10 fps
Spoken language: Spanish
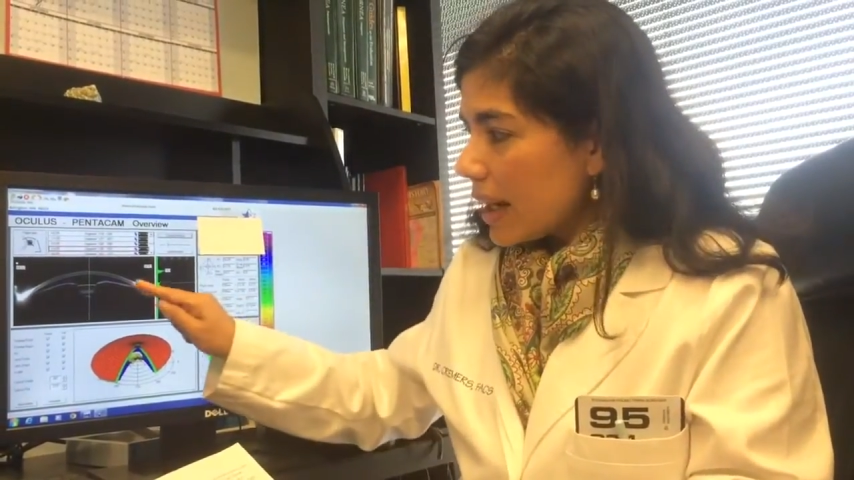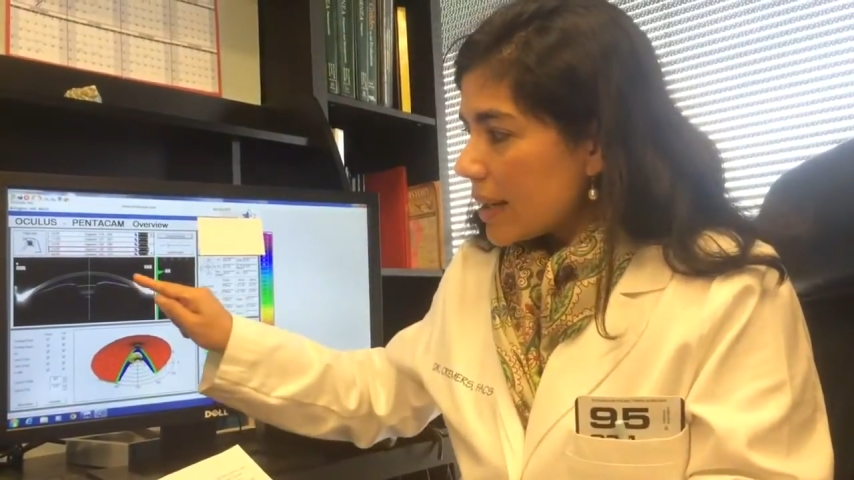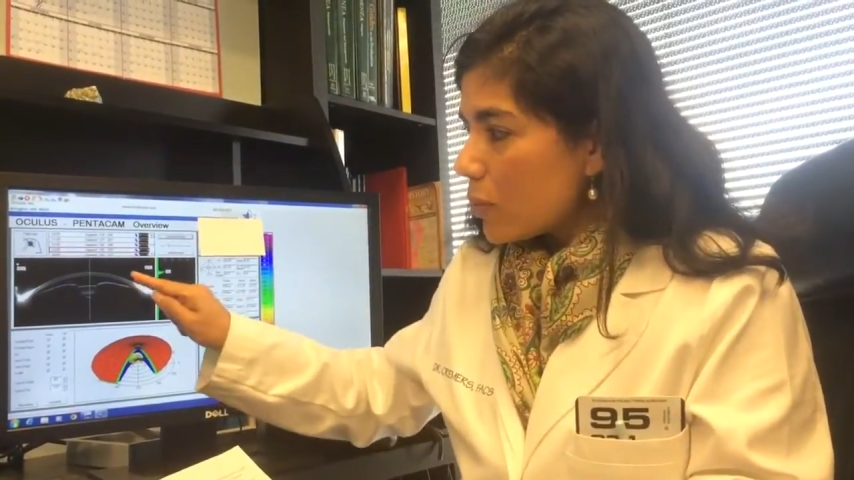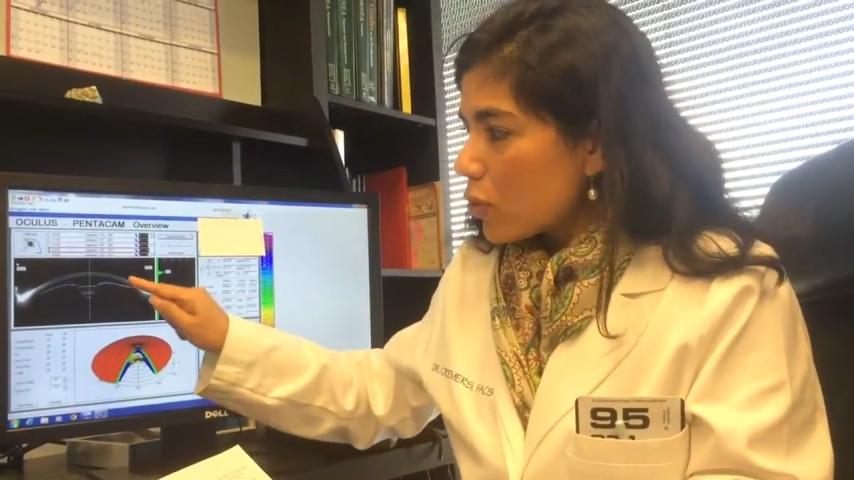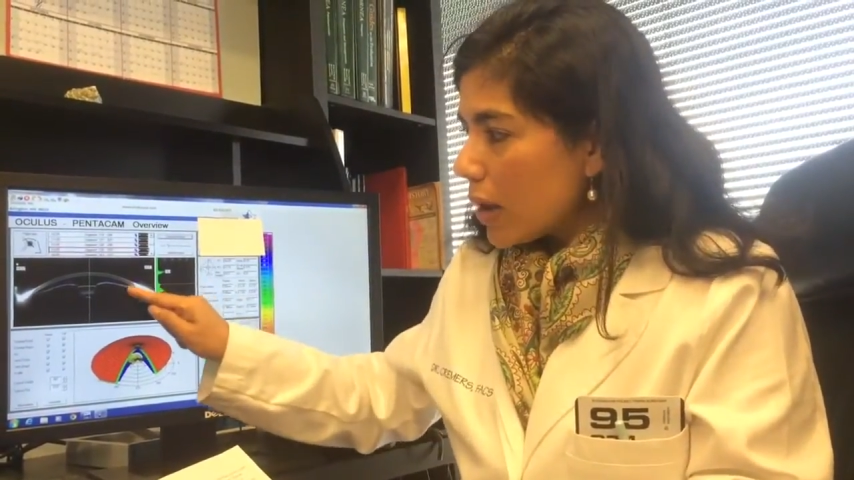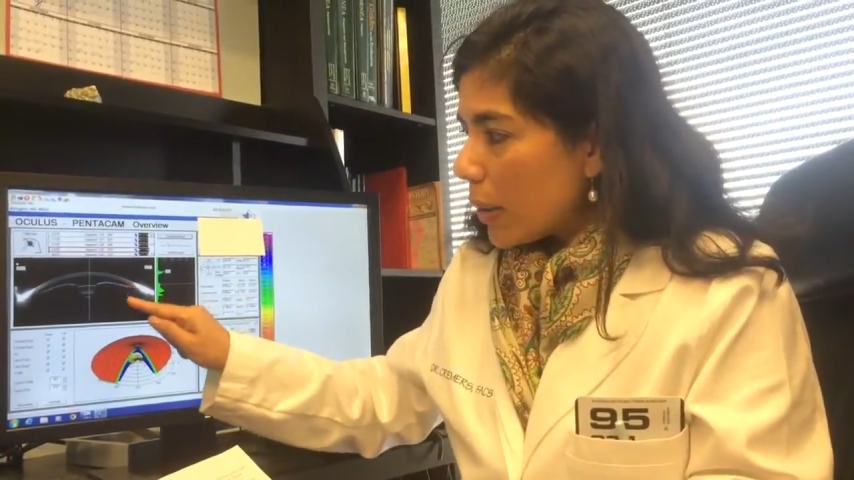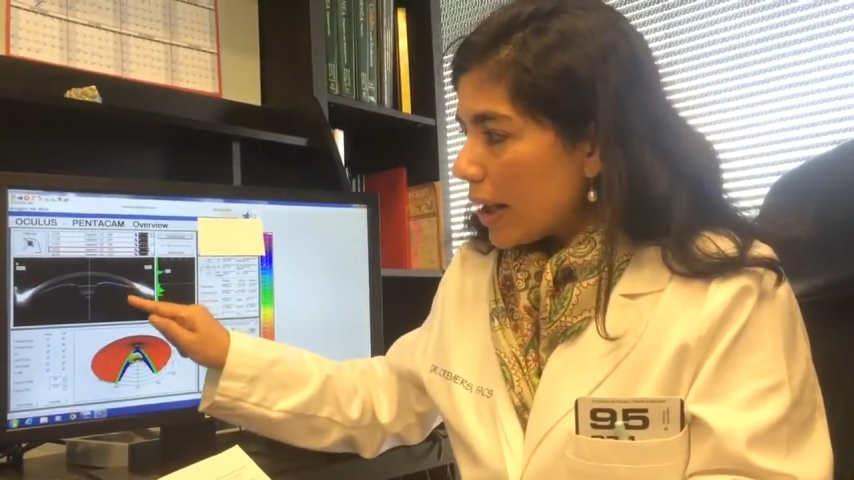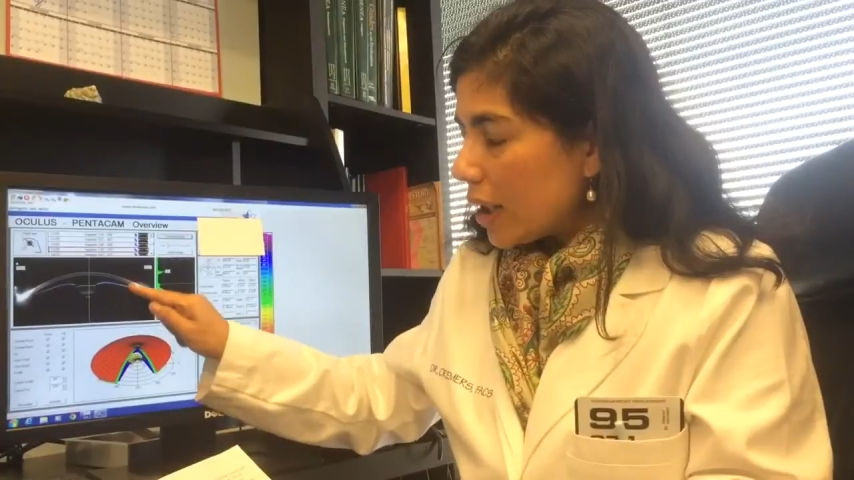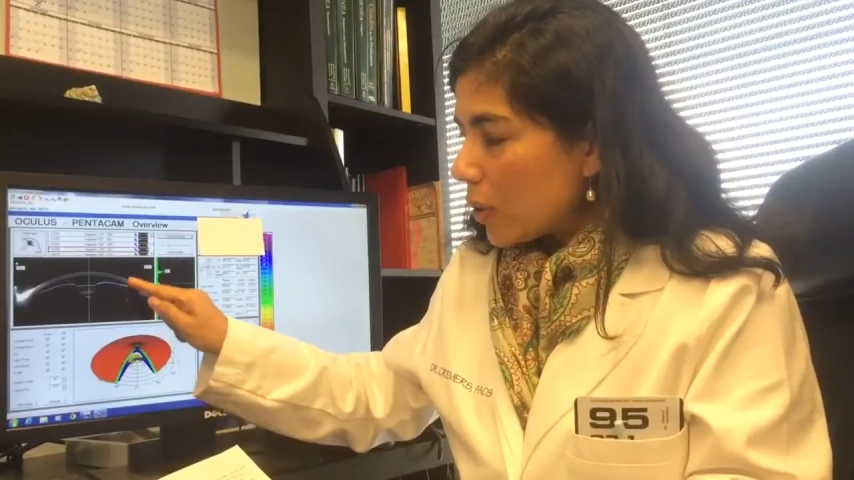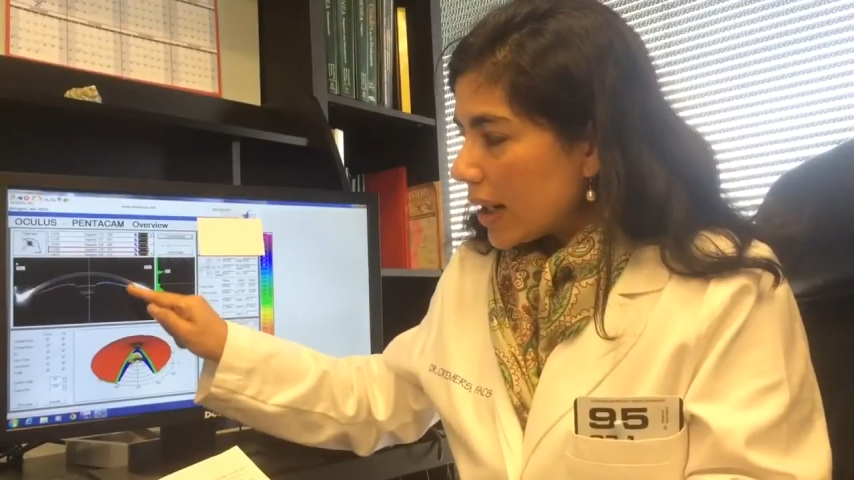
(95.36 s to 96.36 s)
hacemos un
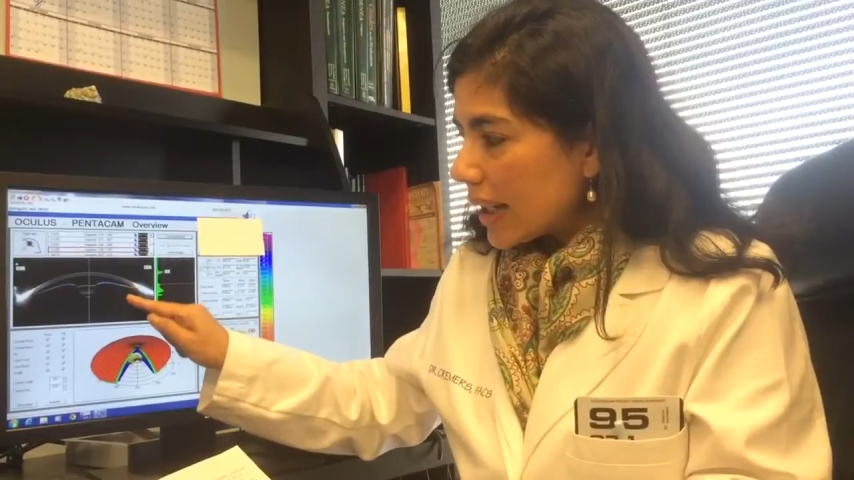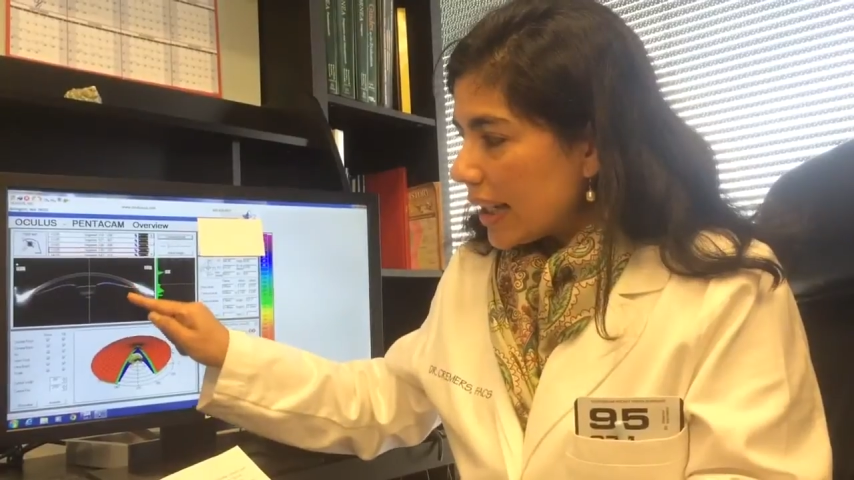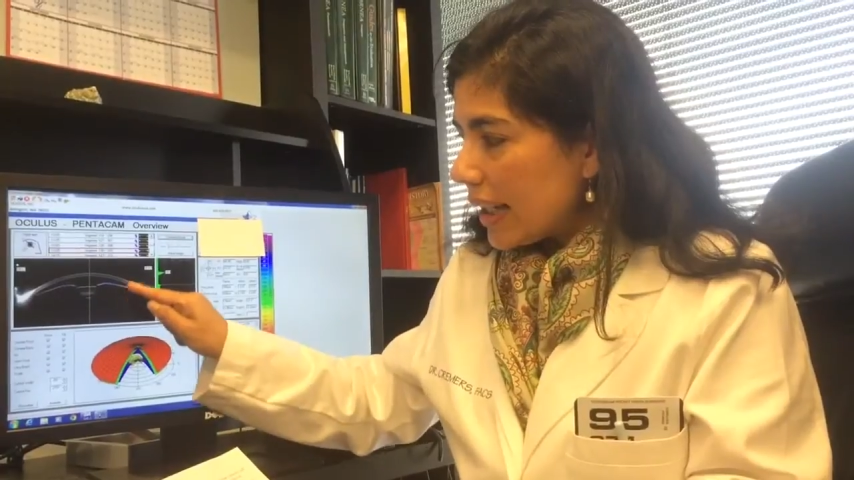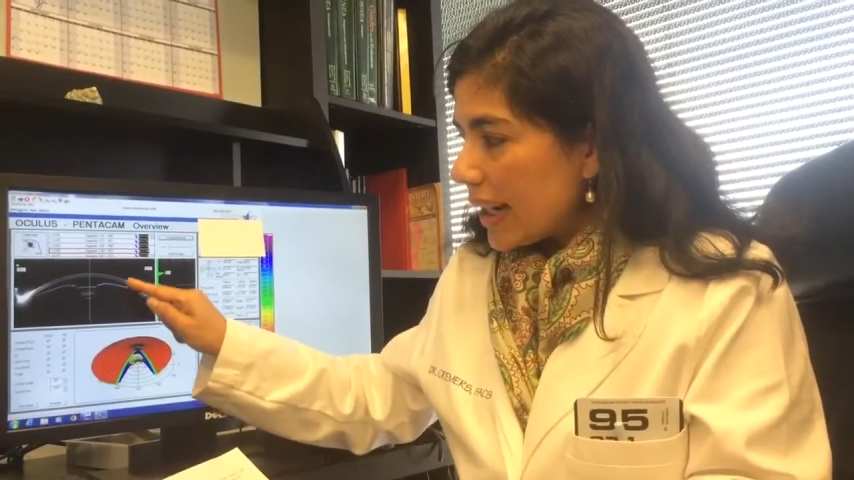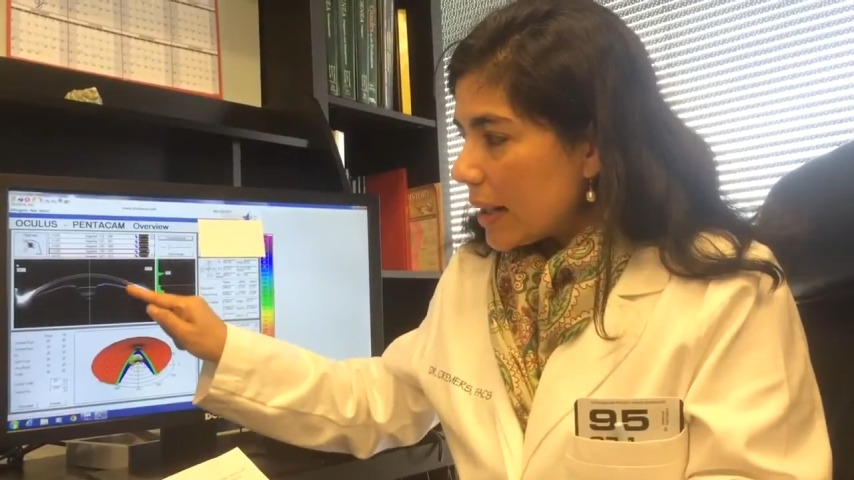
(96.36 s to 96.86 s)
agujerito aquí